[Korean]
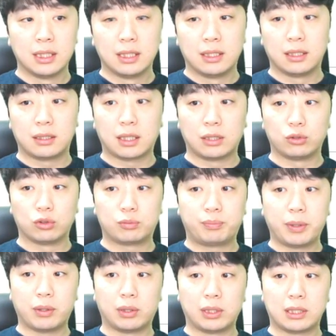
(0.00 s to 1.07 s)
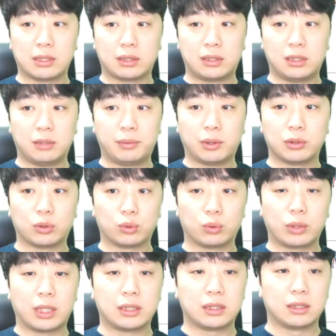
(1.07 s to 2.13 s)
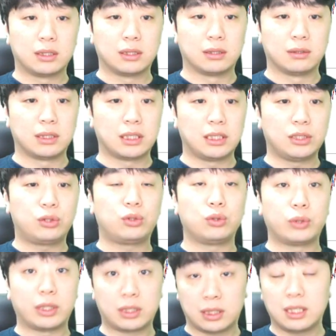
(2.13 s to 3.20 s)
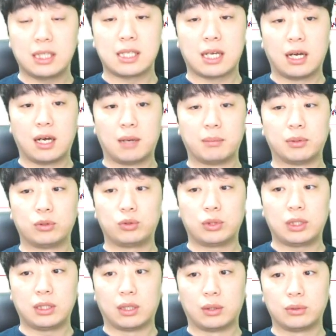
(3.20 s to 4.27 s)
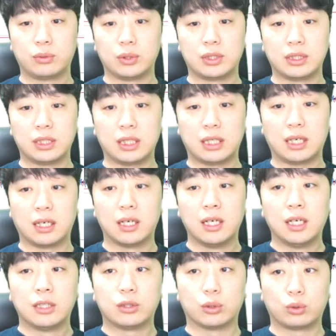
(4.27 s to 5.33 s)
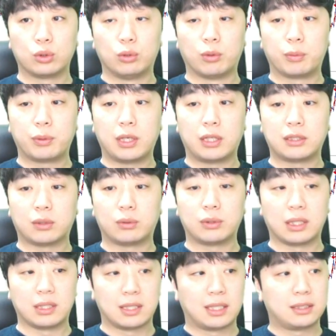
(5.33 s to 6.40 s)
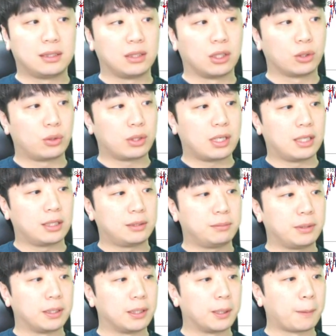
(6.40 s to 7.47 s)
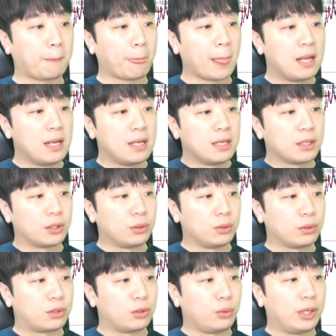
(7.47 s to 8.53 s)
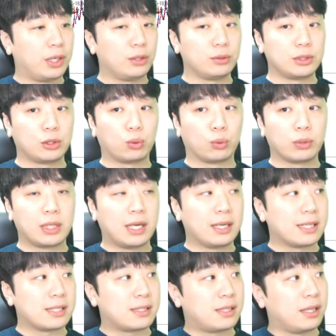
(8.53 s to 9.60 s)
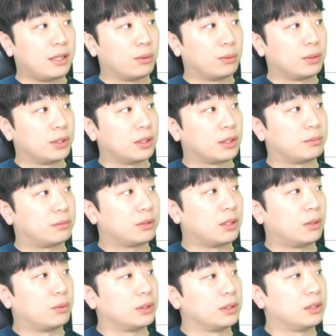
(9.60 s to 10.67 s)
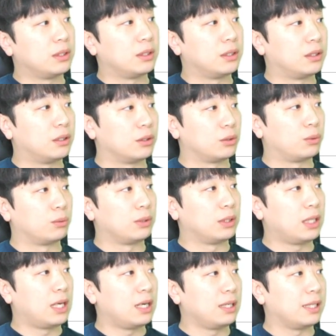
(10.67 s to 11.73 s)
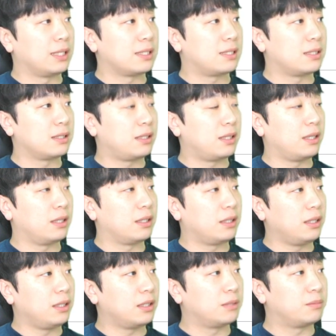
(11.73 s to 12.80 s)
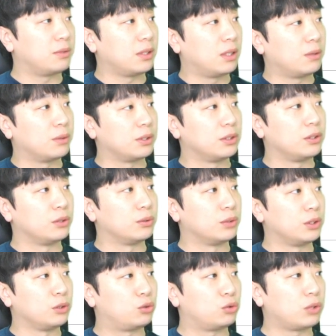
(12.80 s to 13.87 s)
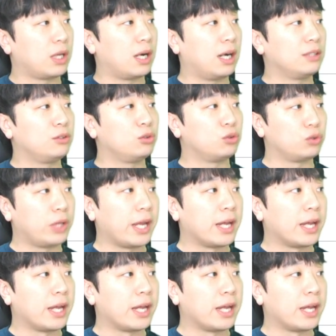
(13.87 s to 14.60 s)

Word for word: 일단 600원에서 700원 정도까지는 이제 이슈의 크기상 한번 슈팅 나올 수 있으니까 저 정도 목표까지 잡고 대응하시는 게 어떨까 싶네요. 그리고 그 외에도 이제 동양 S텍이 오늘 급등하고 있는데요. 동양 s 택이 급등하고 있는 이유는 주당 한 주에